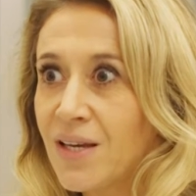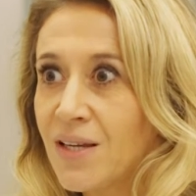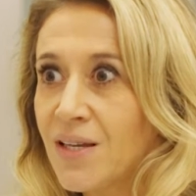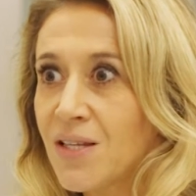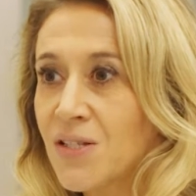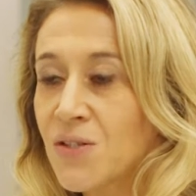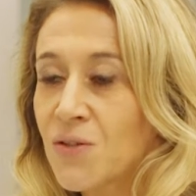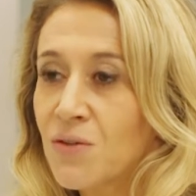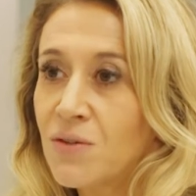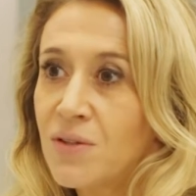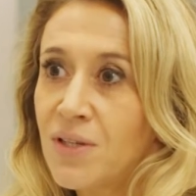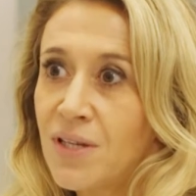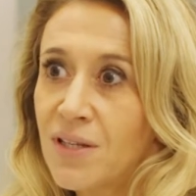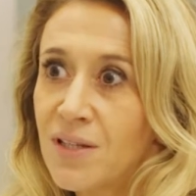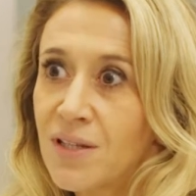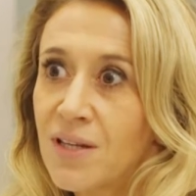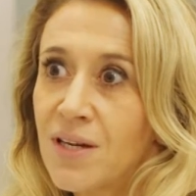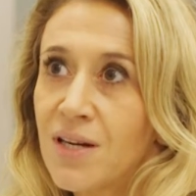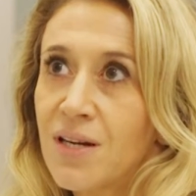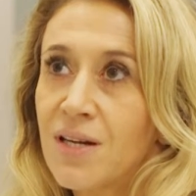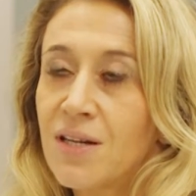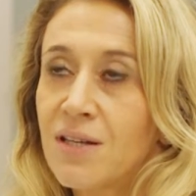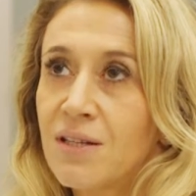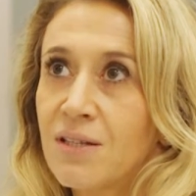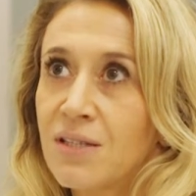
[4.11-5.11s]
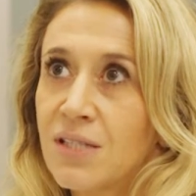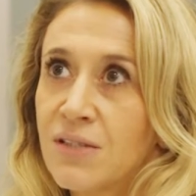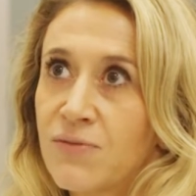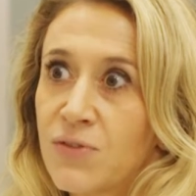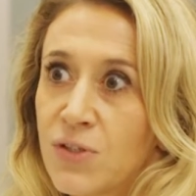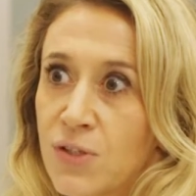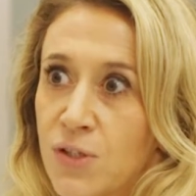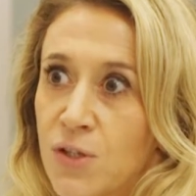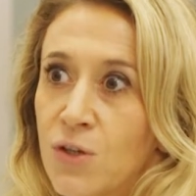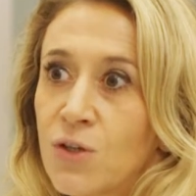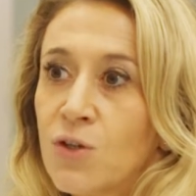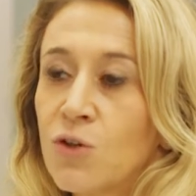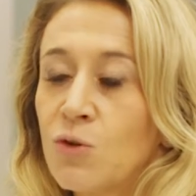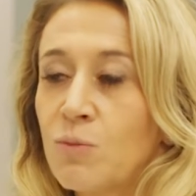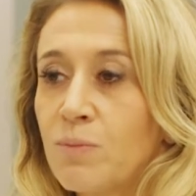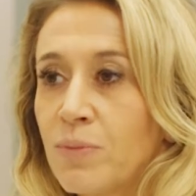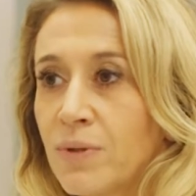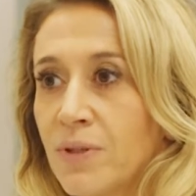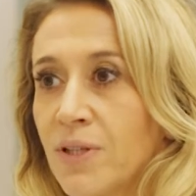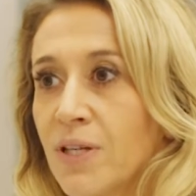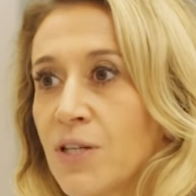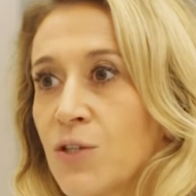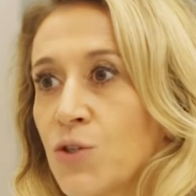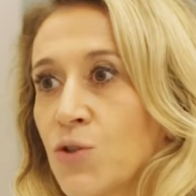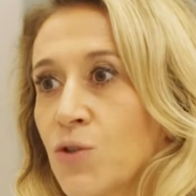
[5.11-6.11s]
Jest to dieta z wysoką
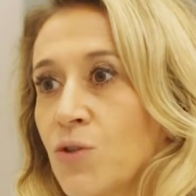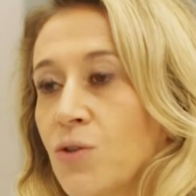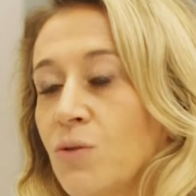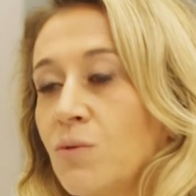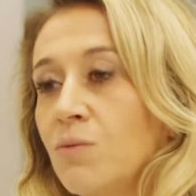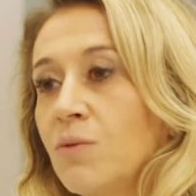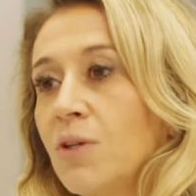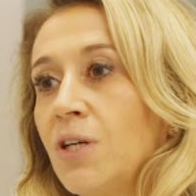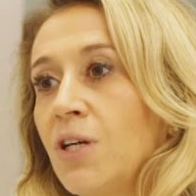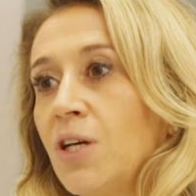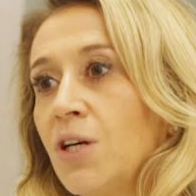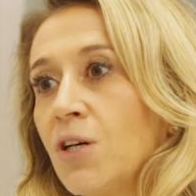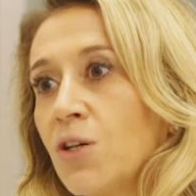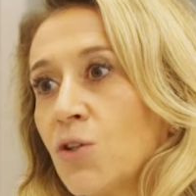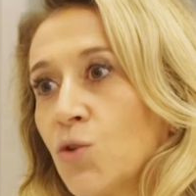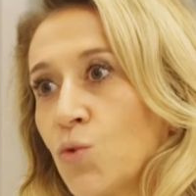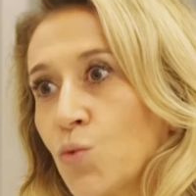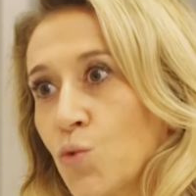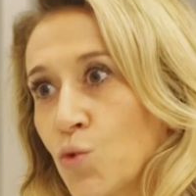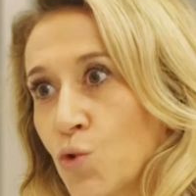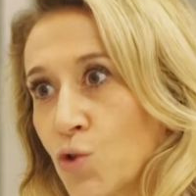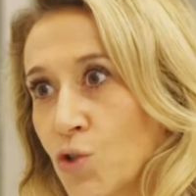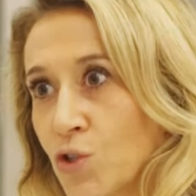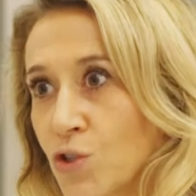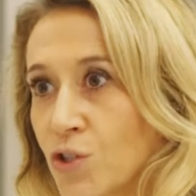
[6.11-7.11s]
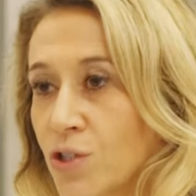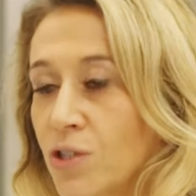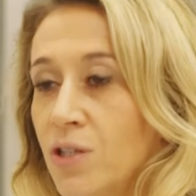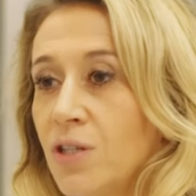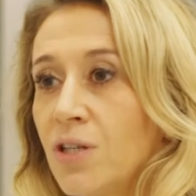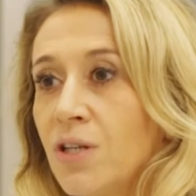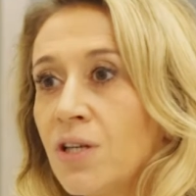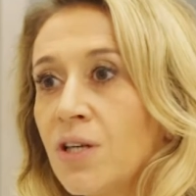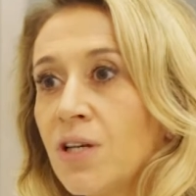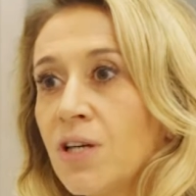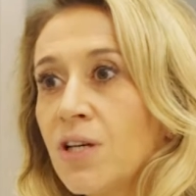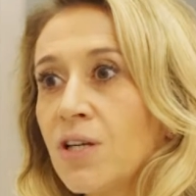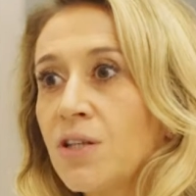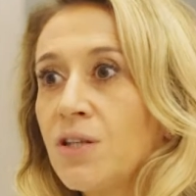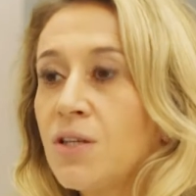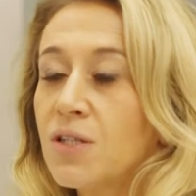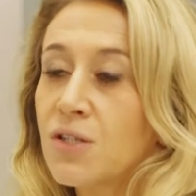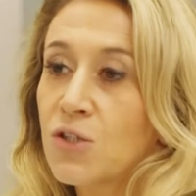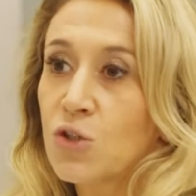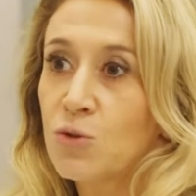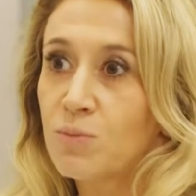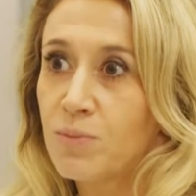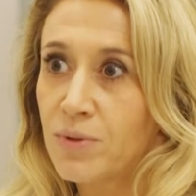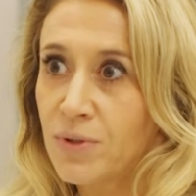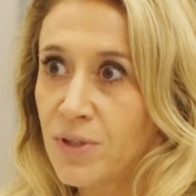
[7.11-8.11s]
podażą tłuszczy,
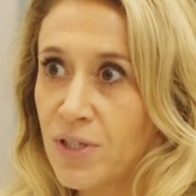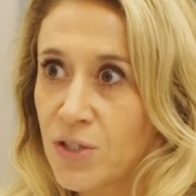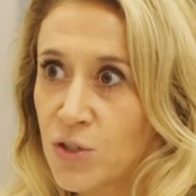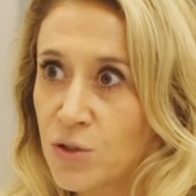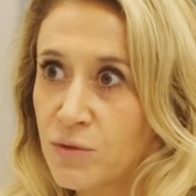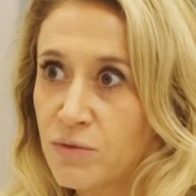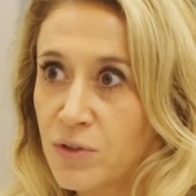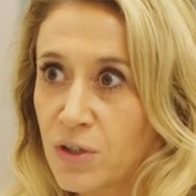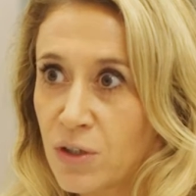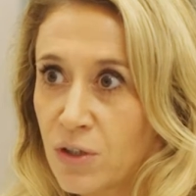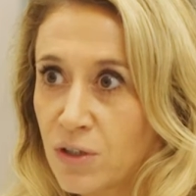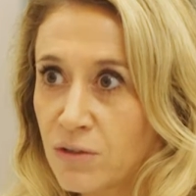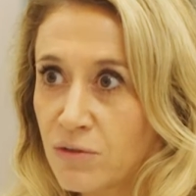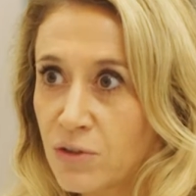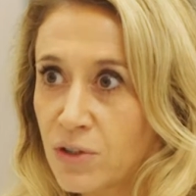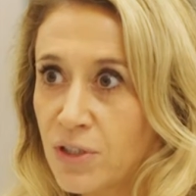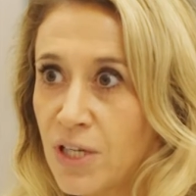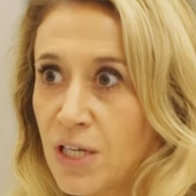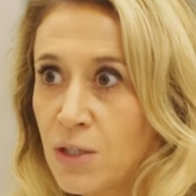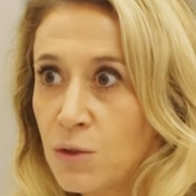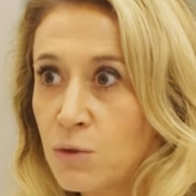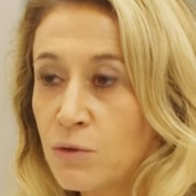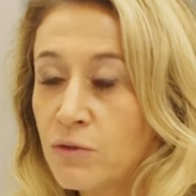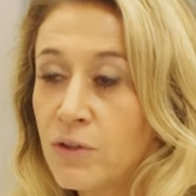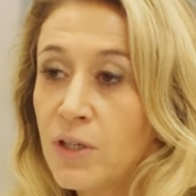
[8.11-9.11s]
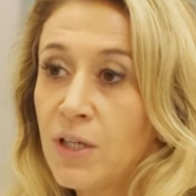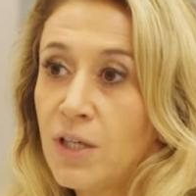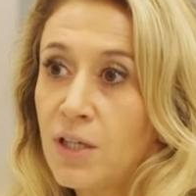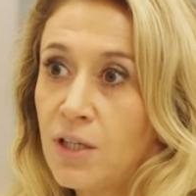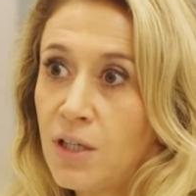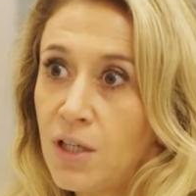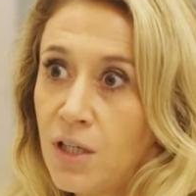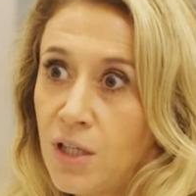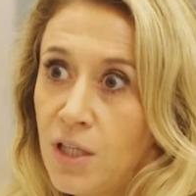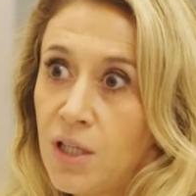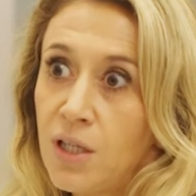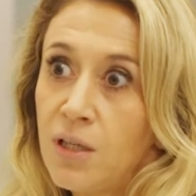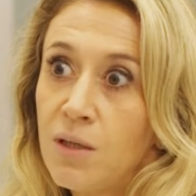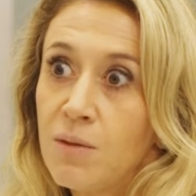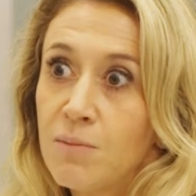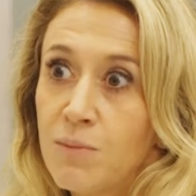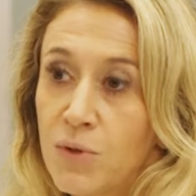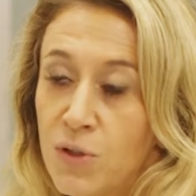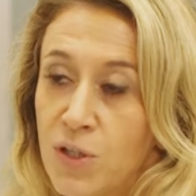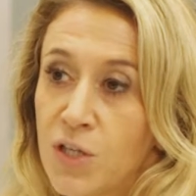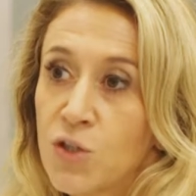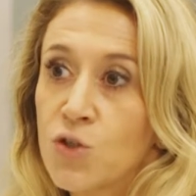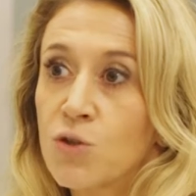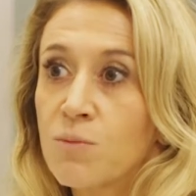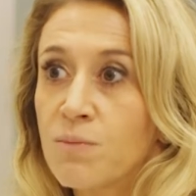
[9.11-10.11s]
niską podażą węglowodanów i
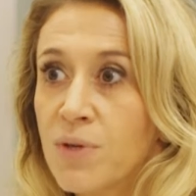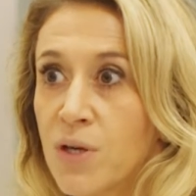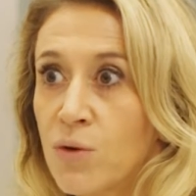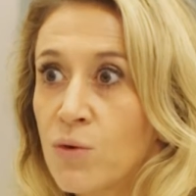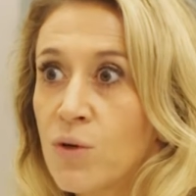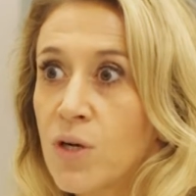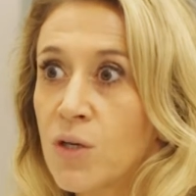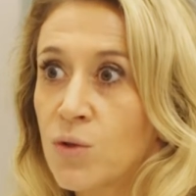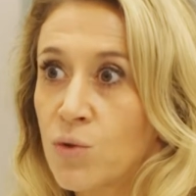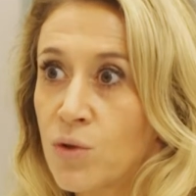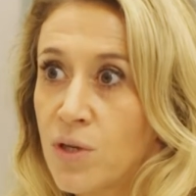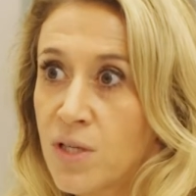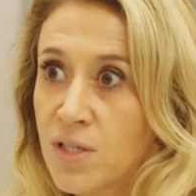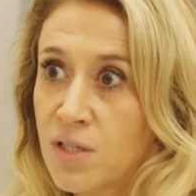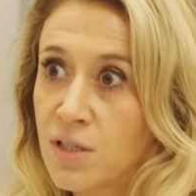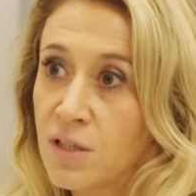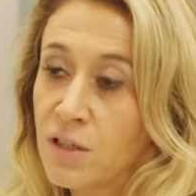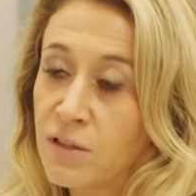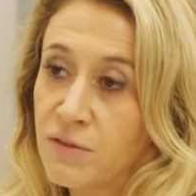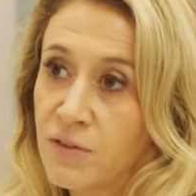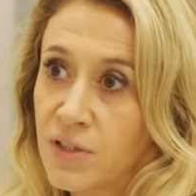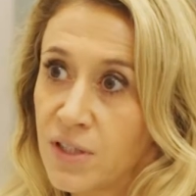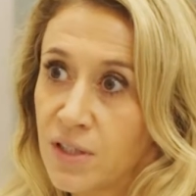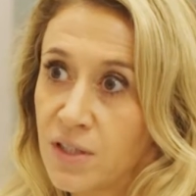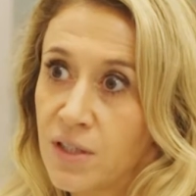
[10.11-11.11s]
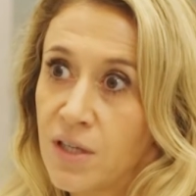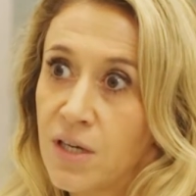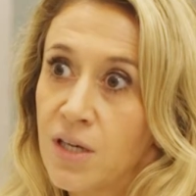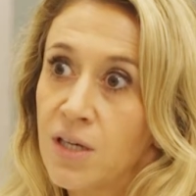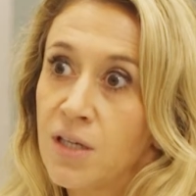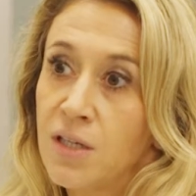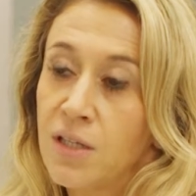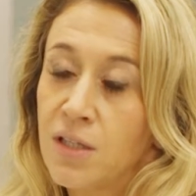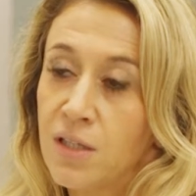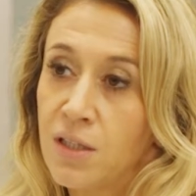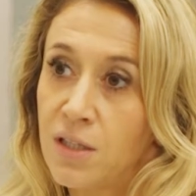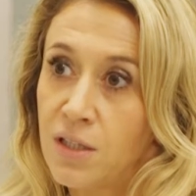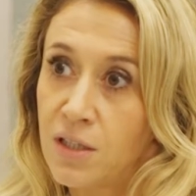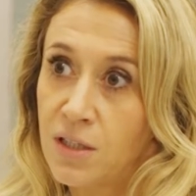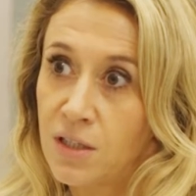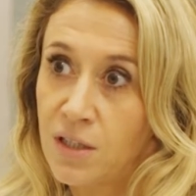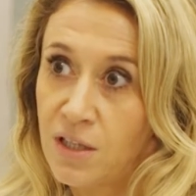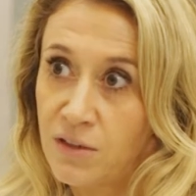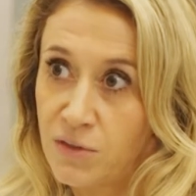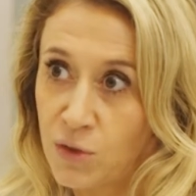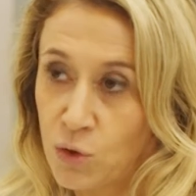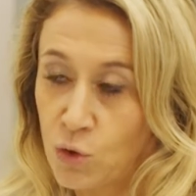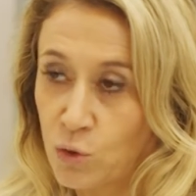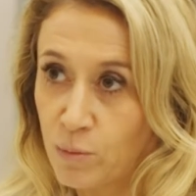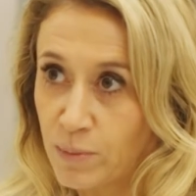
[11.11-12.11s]
podażą białka, która jest adekwatna
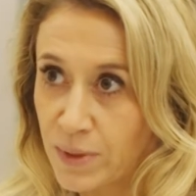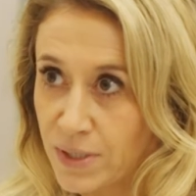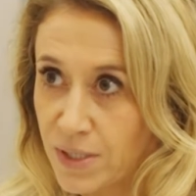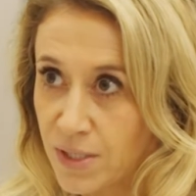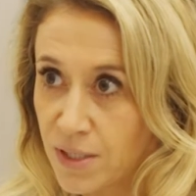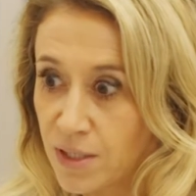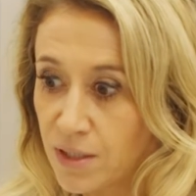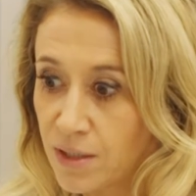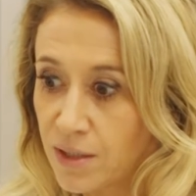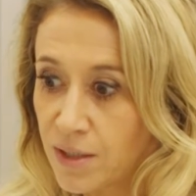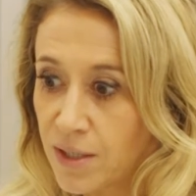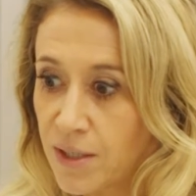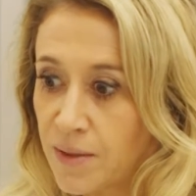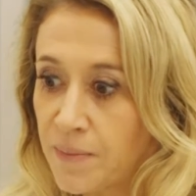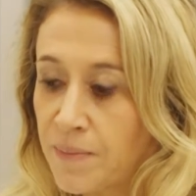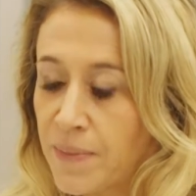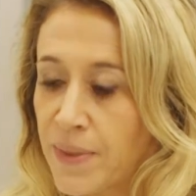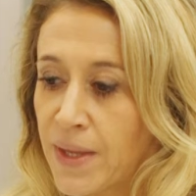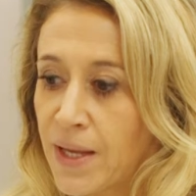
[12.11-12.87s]
dla wieku pacjenta.